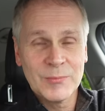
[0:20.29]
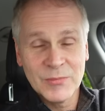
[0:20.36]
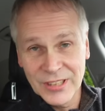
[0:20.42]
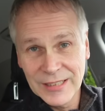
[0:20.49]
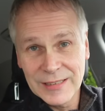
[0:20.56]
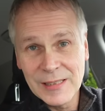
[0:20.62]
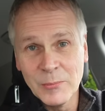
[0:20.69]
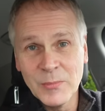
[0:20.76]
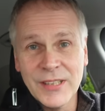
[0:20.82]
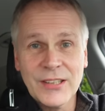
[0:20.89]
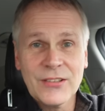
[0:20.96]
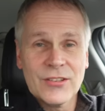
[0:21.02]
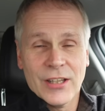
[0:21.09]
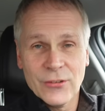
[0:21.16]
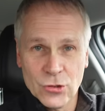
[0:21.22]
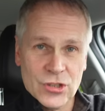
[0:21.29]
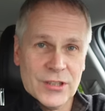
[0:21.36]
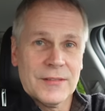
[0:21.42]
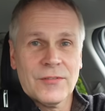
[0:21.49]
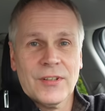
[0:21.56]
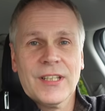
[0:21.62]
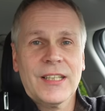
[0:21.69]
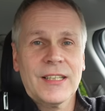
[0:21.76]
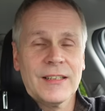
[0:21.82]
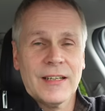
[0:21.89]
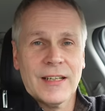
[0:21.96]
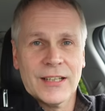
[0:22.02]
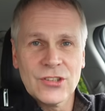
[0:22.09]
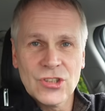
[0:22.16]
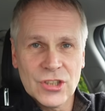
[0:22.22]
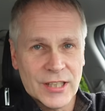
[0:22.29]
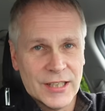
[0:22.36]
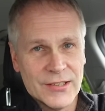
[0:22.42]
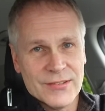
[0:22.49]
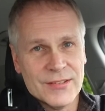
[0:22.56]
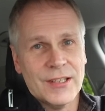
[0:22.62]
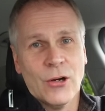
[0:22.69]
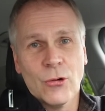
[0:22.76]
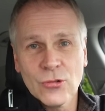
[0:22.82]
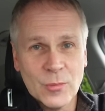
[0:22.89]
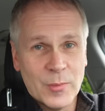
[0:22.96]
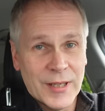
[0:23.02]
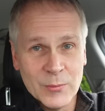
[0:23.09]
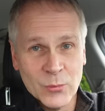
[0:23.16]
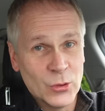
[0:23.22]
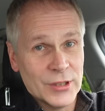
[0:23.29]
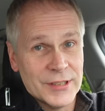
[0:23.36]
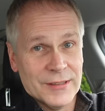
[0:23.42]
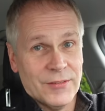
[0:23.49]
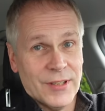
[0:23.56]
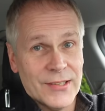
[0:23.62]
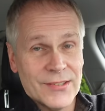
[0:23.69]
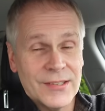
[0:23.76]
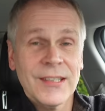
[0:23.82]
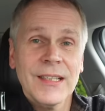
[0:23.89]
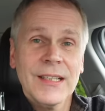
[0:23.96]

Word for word: im Drittelmix, also Stadtverkehr, Landstraße, Autobahn möglicherweise.